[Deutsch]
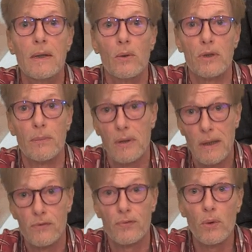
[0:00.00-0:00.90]
und er
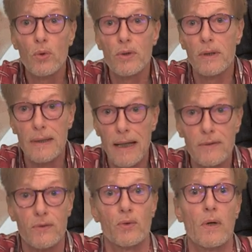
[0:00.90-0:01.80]
begann verrückte
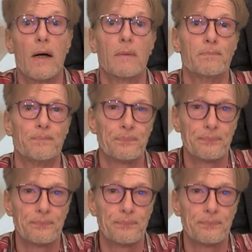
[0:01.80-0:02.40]
Gedanken zu haben.